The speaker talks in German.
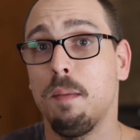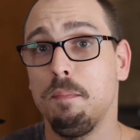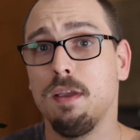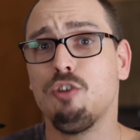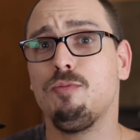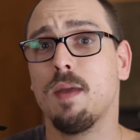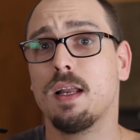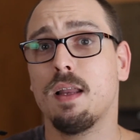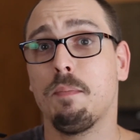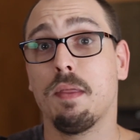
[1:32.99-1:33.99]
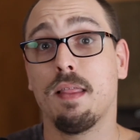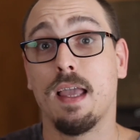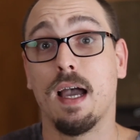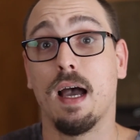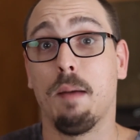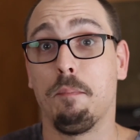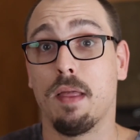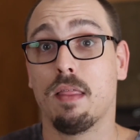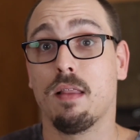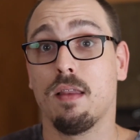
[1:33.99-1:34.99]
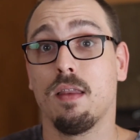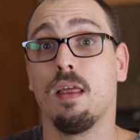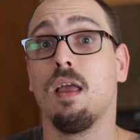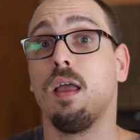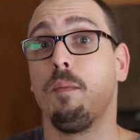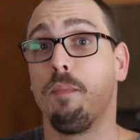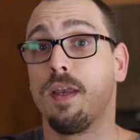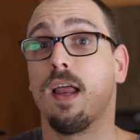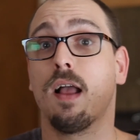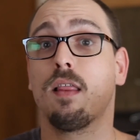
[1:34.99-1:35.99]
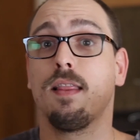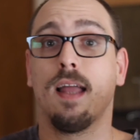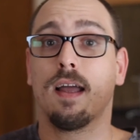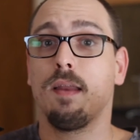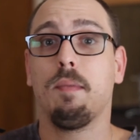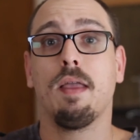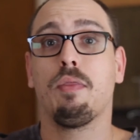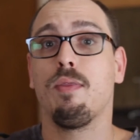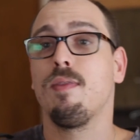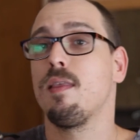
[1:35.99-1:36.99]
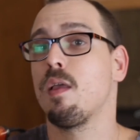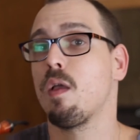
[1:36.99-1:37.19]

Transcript: Mir schmeckt er bisher am besten mittags nach dem Essen.